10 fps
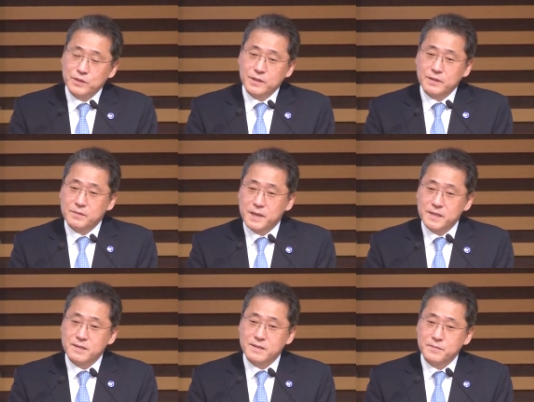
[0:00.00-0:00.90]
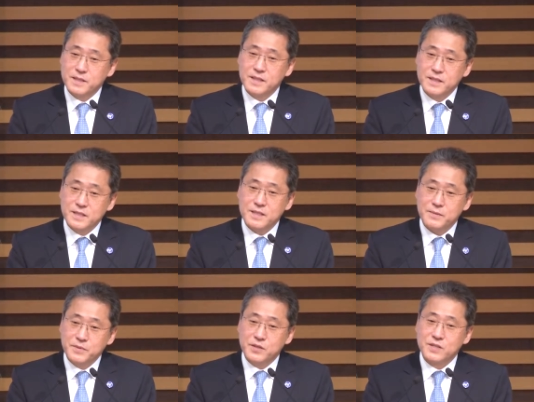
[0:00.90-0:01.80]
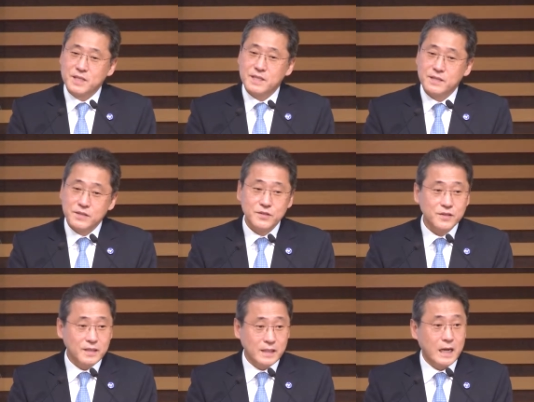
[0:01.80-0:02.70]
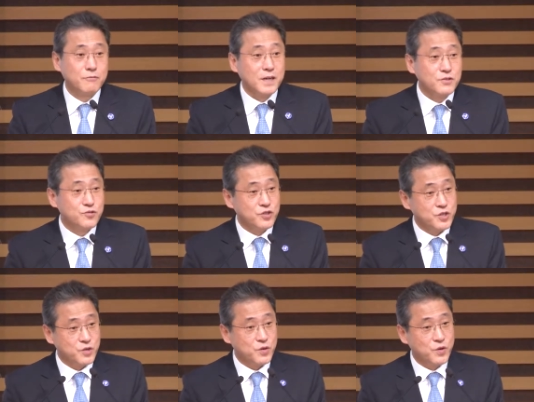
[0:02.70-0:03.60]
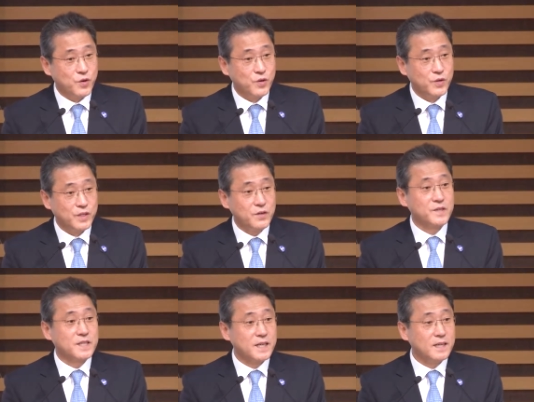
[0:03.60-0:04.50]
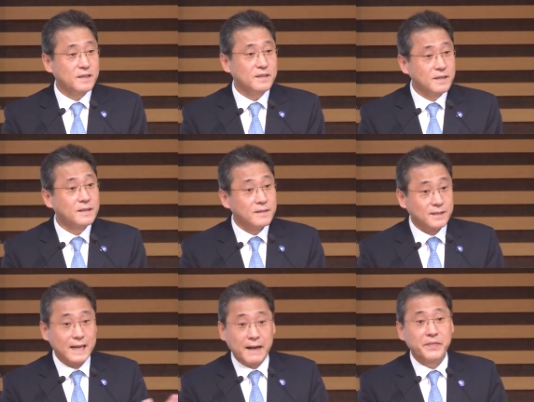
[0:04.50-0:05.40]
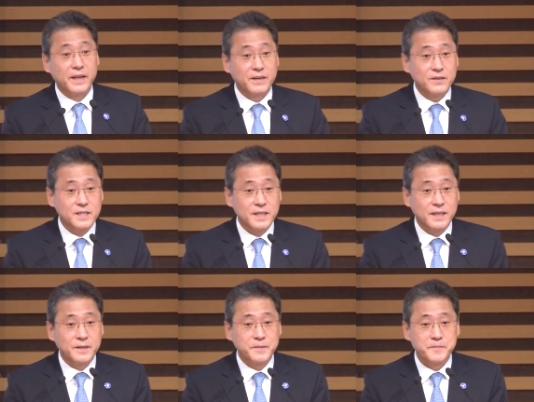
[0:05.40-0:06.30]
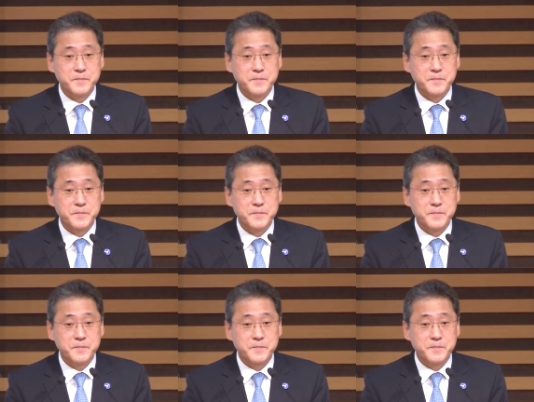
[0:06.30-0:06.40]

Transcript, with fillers: 그 말씀이 참 역사적 낙관주의죠. 역사는 그렇게 간다는 거잖아요.